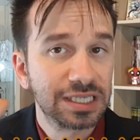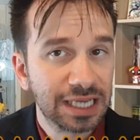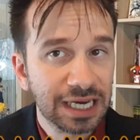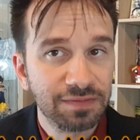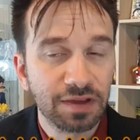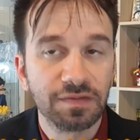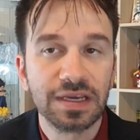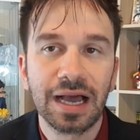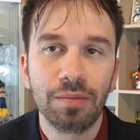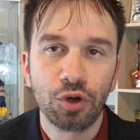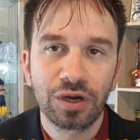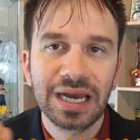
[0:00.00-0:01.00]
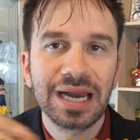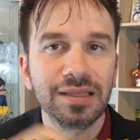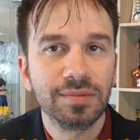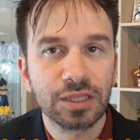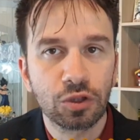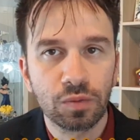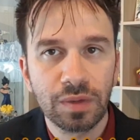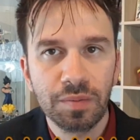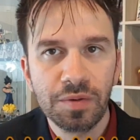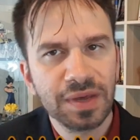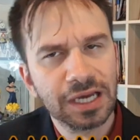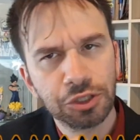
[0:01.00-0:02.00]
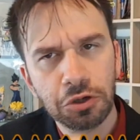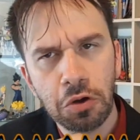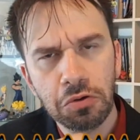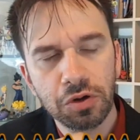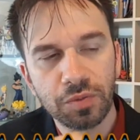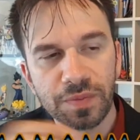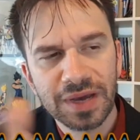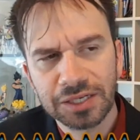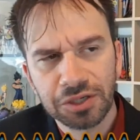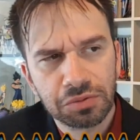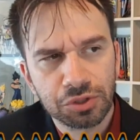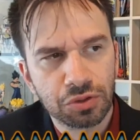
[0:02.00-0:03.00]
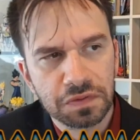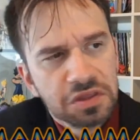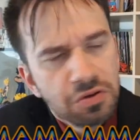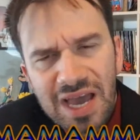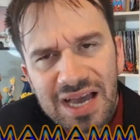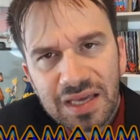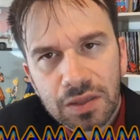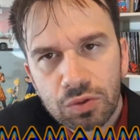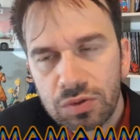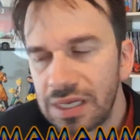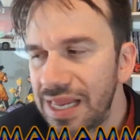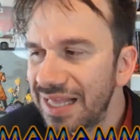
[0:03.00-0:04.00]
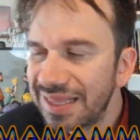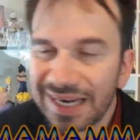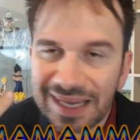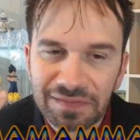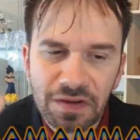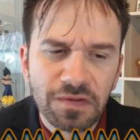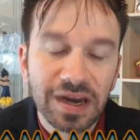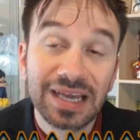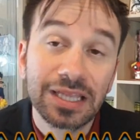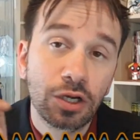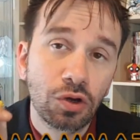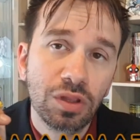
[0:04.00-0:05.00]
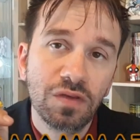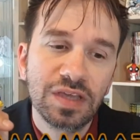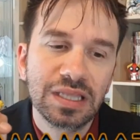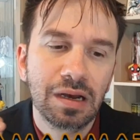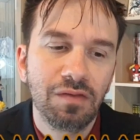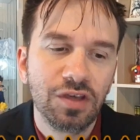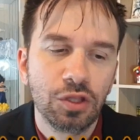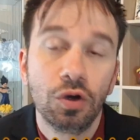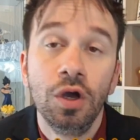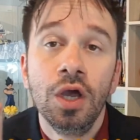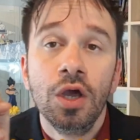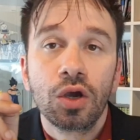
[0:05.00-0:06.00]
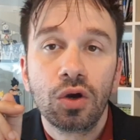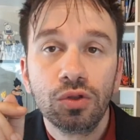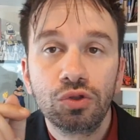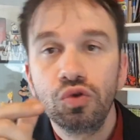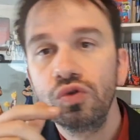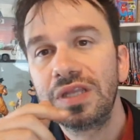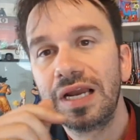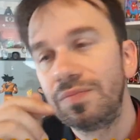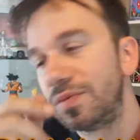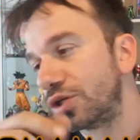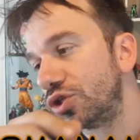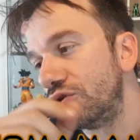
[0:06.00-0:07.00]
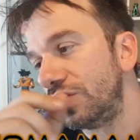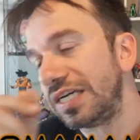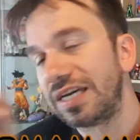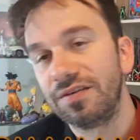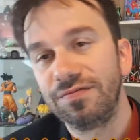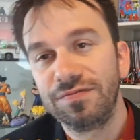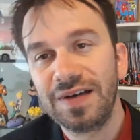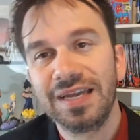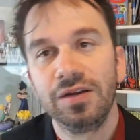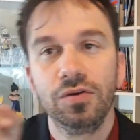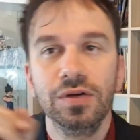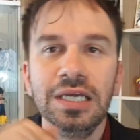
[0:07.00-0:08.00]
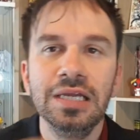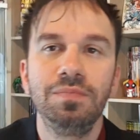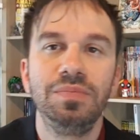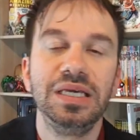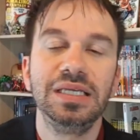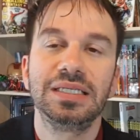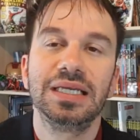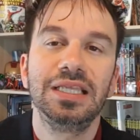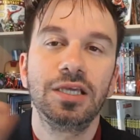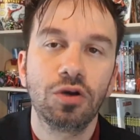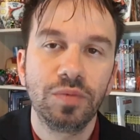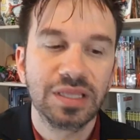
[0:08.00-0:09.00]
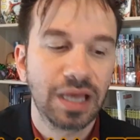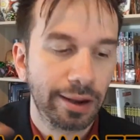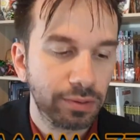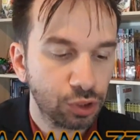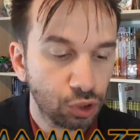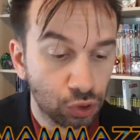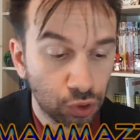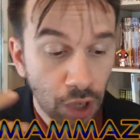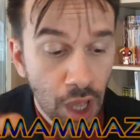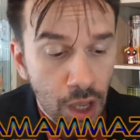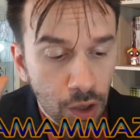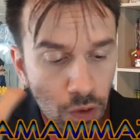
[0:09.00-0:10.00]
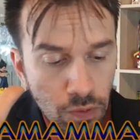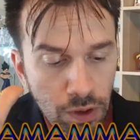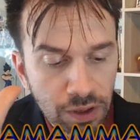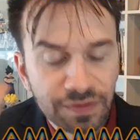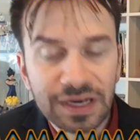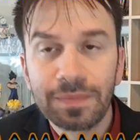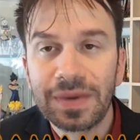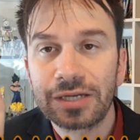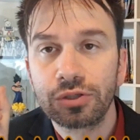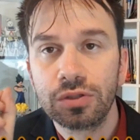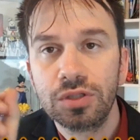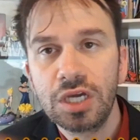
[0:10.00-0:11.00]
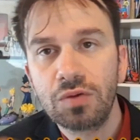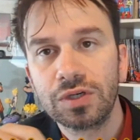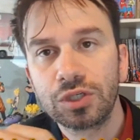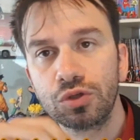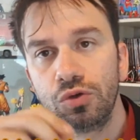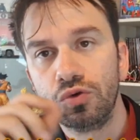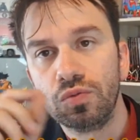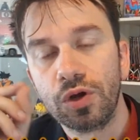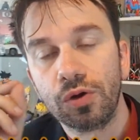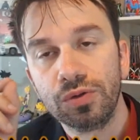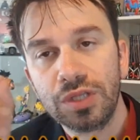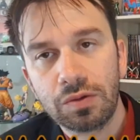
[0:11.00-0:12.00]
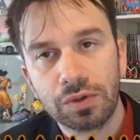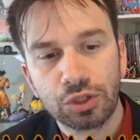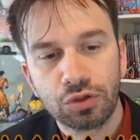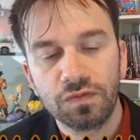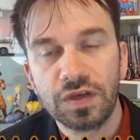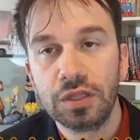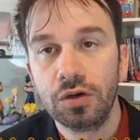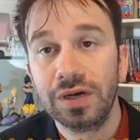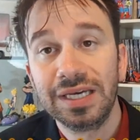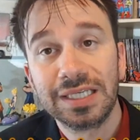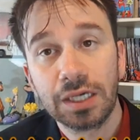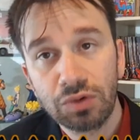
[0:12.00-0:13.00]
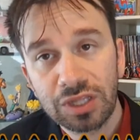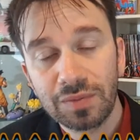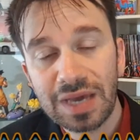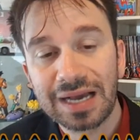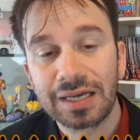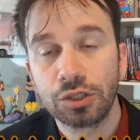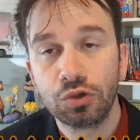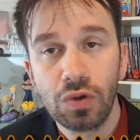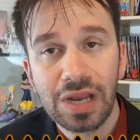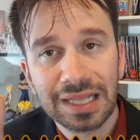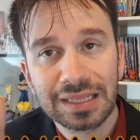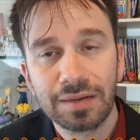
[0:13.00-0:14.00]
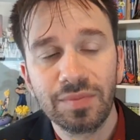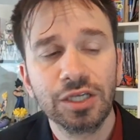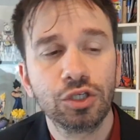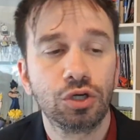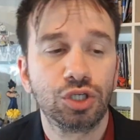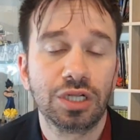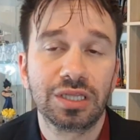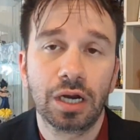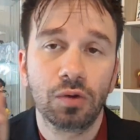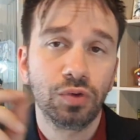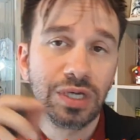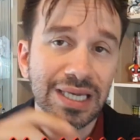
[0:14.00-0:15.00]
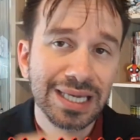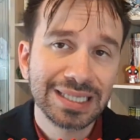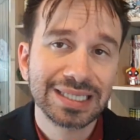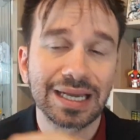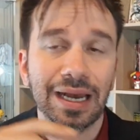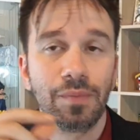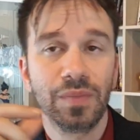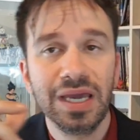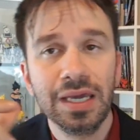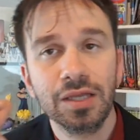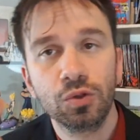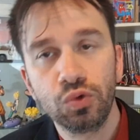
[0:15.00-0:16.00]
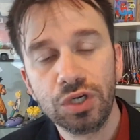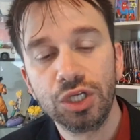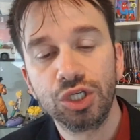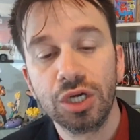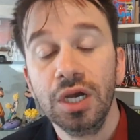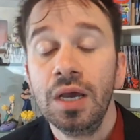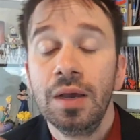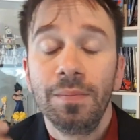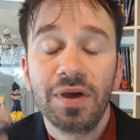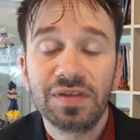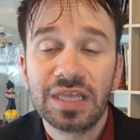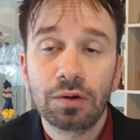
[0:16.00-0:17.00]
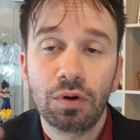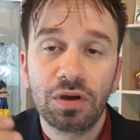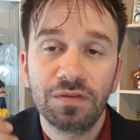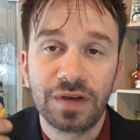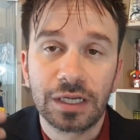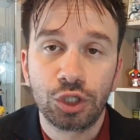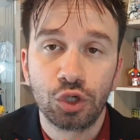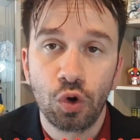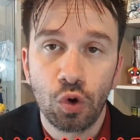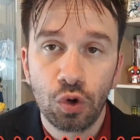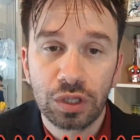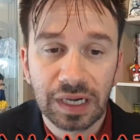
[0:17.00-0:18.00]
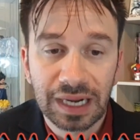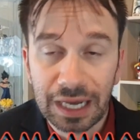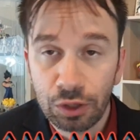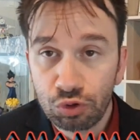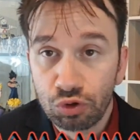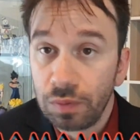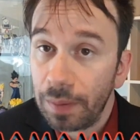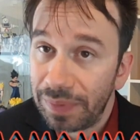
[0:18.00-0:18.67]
iscrivervi al mio canale, di mettere un bel mi piace o un non mi piace a questo video e anche a tutti gli altri che ve frega di condividere il video con tutte le persone che fanno il bis e di commentare qui sotto con quello che ve ne è parso di questo numero, di questo video e seguitemi anche sugli altri miei social tra cui Instagram e Twitch per vedere quello che faccio oltre a YouTube.